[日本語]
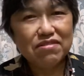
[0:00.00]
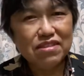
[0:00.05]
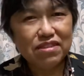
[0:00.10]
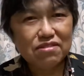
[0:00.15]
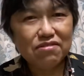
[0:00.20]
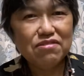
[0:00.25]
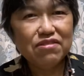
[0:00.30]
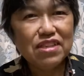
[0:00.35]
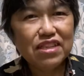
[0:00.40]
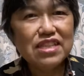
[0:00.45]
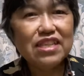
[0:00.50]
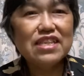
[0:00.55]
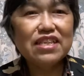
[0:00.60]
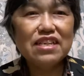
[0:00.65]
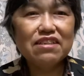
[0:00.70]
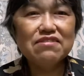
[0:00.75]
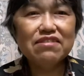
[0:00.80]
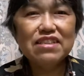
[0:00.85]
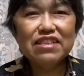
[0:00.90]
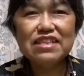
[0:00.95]
こんな性
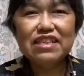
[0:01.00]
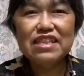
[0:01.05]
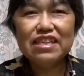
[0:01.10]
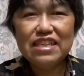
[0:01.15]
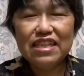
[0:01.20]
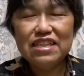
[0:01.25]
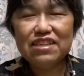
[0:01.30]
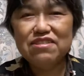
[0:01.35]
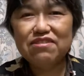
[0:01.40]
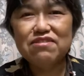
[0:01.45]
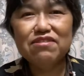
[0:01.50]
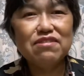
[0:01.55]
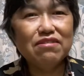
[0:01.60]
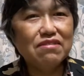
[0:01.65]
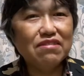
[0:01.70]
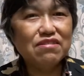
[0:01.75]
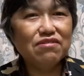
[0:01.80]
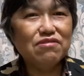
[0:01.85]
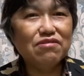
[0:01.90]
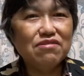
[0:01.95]
格だからね人と
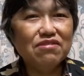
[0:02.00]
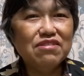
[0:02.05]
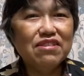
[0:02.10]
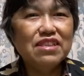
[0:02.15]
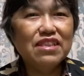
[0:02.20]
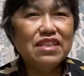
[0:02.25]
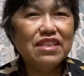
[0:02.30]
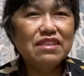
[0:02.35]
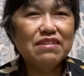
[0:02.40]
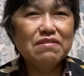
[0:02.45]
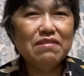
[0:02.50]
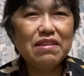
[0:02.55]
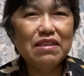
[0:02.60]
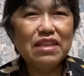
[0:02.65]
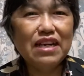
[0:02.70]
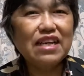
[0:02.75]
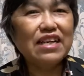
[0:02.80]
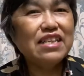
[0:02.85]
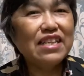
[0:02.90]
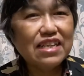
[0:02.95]
こう
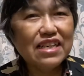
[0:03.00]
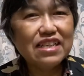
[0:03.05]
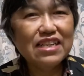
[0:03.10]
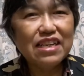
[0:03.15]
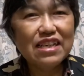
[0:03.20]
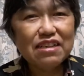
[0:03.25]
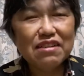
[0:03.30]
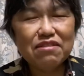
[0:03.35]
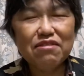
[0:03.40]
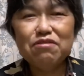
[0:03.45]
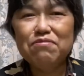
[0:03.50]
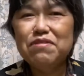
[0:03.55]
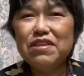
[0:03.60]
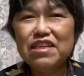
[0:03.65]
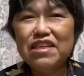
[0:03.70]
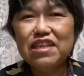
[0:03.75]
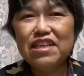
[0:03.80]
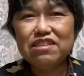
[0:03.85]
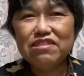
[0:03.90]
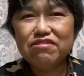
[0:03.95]
なかなかね
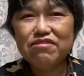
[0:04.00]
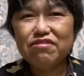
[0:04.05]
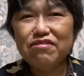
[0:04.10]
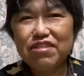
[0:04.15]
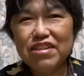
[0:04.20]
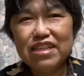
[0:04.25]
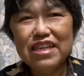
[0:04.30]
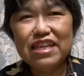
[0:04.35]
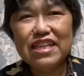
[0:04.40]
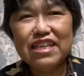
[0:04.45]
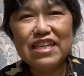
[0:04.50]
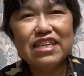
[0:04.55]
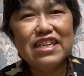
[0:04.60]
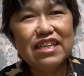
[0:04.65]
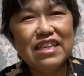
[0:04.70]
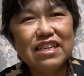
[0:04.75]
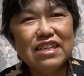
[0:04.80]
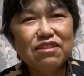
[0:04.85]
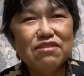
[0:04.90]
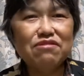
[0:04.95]
コミュニケーション取れないから
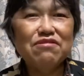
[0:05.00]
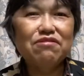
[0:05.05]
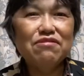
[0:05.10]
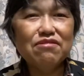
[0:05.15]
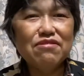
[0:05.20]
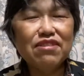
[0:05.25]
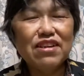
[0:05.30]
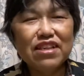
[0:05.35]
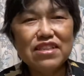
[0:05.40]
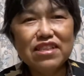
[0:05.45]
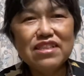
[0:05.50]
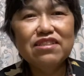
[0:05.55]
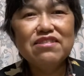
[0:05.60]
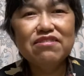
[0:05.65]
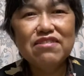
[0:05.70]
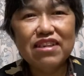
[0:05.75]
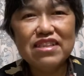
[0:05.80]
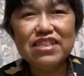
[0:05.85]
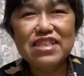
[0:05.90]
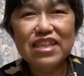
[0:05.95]
孤独を感じる
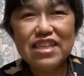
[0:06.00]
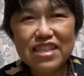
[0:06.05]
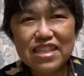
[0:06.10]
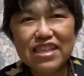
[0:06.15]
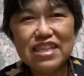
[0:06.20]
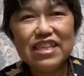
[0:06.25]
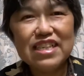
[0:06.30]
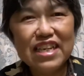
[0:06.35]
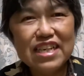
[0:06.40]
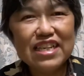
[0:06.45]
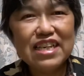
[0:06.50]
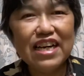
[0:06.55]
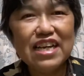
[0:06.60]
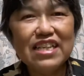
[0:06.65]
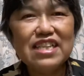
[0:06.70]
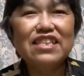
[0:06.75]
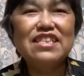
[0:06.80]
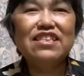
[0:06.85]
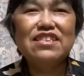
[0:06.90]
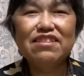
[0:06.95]
のは仕方がないか
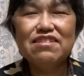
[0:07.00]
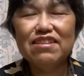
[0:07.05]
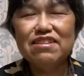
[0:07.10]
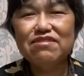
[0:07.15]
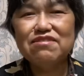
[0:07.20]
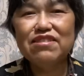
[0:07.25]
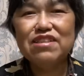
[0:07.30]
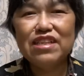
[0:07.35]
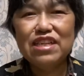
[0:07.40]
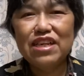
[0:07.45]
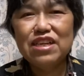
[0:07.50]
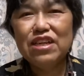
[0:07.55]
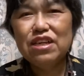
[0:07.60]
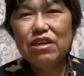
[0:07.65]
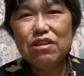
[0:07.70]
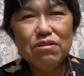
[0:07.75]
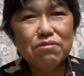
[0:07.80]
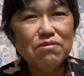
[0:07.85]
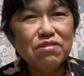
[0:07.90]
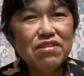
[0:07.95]
なんて、そんな風にね
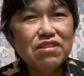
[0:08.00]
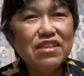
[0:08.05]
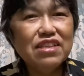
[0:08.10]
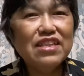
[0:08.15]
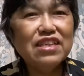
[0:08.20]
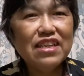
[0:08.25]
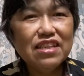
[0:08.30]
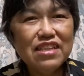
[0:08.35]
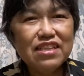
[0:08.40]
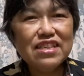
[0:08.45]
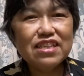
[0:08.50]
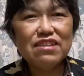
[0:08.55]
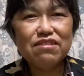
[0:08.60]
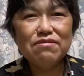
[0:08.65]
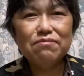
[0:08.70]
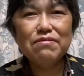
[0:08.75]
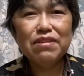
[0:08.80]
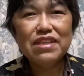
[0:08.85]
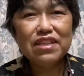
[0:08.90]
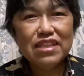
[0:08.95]
思っていたんですけど、
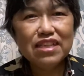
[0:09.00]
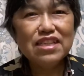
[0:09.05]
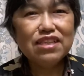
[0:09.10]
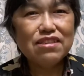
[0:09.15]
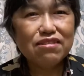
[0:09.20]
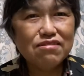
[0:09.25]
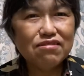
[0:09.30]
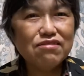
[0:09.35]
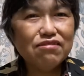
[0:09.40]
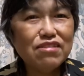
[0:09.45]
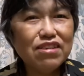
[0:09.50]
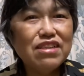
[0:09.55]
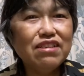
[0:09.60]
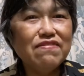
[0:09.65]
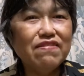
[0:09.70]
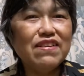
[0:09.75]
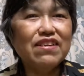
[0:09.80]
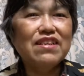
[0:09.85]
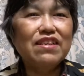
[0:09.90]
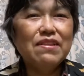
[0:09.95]
またねその時には